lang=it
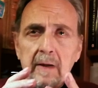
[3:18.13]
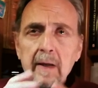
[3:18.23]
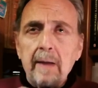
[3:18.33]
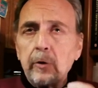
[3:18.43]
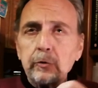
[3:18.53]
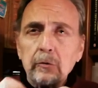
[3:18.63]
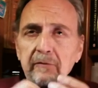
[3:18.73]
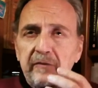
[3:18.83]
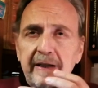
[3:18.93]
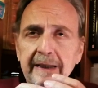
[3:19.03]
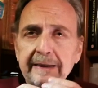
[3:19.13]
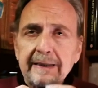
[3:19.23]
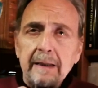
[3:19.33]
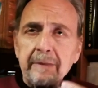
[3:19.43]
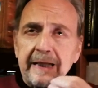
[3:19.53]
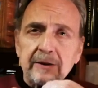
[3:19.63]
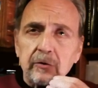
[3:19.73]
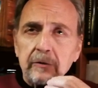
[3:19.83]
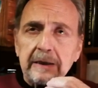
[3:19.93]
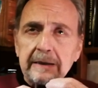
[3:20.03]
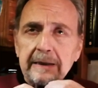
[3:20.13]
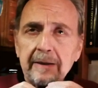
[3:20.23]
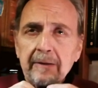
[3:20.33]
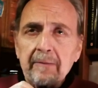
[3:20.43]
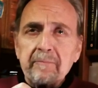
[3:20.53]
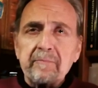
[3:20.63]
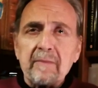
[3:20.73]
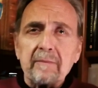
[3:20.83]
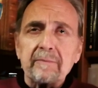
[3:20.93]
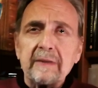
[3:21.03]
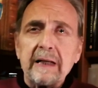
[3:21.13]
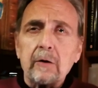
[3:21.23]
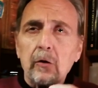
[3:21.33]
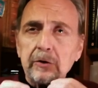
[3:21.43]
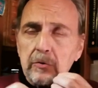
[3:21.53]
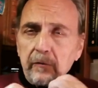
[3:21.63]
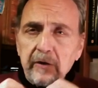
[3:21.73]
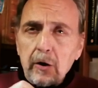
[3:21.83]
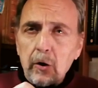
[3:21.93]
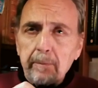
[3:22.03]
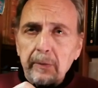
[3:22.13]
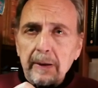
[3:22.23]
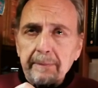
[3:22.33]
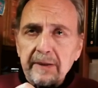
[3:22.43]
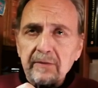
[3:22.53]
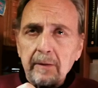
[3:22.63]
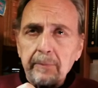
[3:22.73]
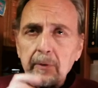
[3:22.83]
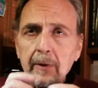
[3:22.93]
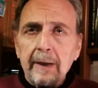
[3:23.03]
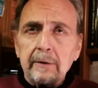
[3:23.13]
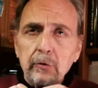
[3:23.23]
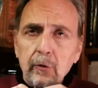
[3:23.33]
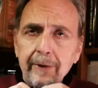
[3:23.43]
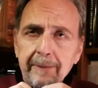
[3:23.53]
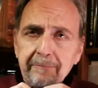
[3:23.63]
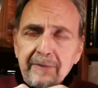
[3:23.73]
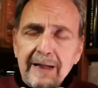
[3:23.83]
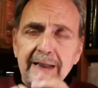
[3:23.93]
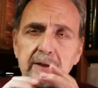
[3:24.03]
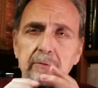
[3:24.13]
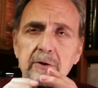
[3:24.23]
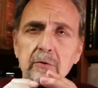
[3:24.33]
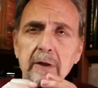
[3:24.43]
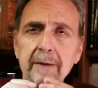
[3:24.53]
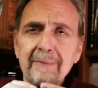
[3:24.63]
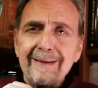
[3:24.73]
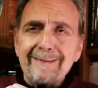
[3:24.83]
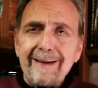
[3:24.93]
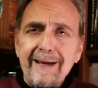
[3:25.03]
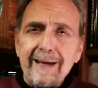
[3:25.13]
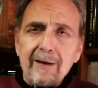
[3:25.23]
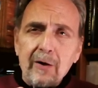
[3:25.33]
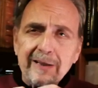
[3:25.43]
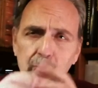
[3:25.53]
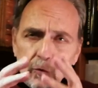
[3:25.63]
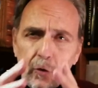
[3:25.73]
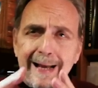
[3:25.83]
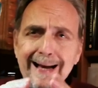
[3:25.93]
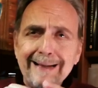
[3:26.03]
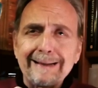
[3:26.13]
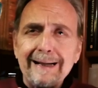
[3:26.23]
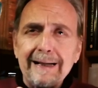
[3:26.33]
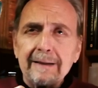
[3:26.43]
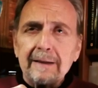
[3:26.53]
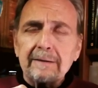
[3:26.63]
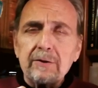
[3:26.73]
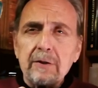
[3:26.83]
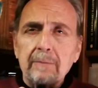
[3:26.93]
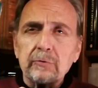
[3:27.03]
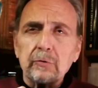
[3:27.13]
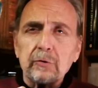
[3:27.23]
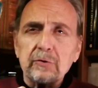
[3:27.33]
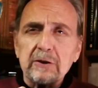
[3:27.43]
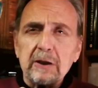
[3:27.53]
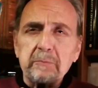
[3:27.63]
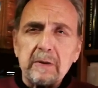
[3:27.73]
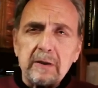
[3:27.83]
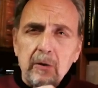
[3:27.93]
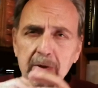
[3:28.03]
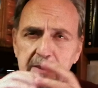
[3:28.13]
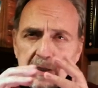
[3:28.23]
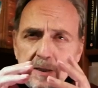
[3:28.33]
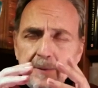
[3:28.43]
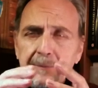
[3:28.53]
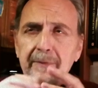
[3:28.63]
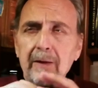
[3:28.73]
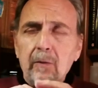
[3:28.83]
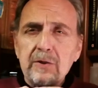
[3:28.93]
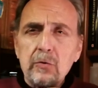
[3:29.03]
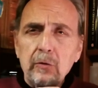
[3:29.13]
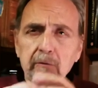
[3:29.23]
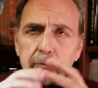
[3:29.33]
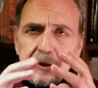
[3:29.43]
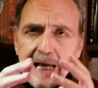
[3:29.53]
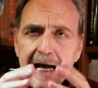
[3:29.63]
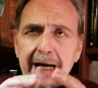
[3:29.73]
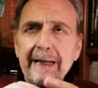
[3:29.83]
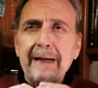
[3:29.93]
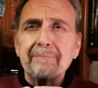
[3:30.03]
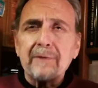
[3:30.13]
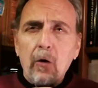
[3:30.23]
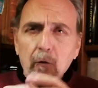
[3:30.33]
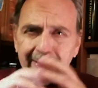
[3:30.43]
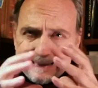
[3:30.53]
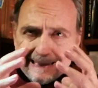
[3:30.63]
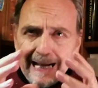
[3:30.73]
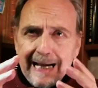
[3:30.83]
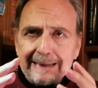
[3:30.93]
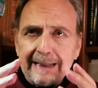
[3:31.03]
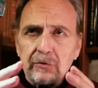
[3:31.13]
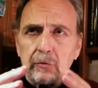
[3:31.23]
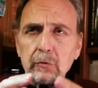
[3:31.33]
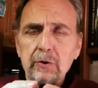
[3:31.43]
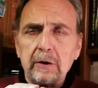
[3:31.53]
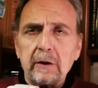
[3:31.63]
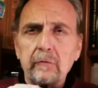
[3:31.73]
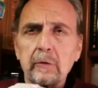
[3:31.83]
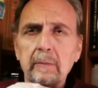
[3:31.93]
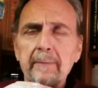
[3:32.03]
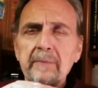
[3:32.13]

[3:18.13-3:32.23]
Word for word: È molto differente dalla Maria Antonietta della, di Sofia Coppola, per esempio, dove la situazione è edulcorata, diciamo sotto certi aspetti quasi, quasi hollywoodiana, ovattata sotto certe forme.